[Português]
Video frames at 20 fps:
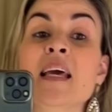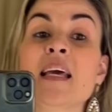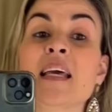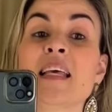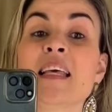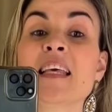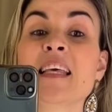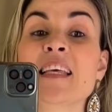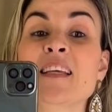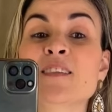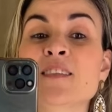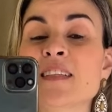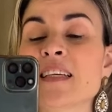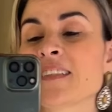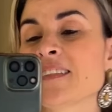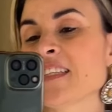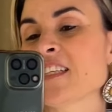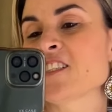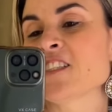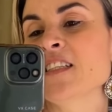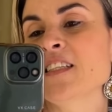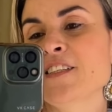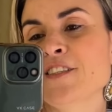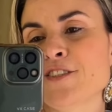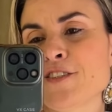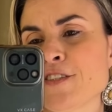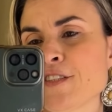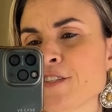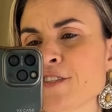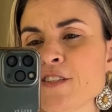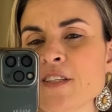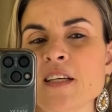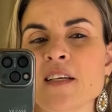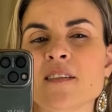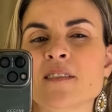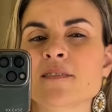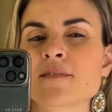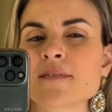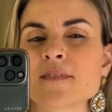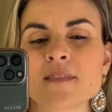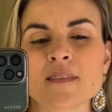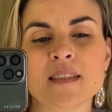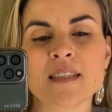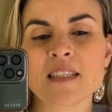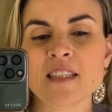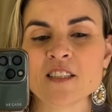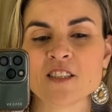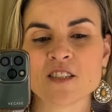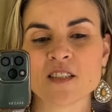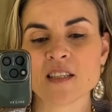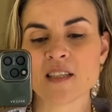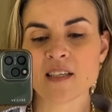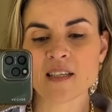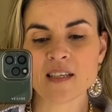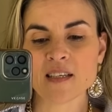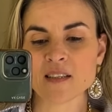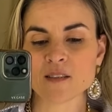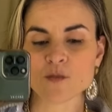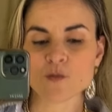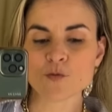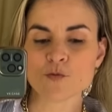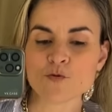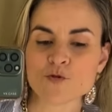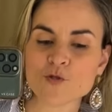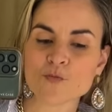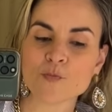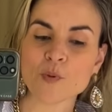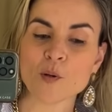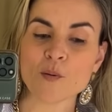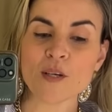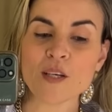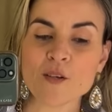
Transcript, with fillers: E, e, essas listras, né? Listra é tudo de bom.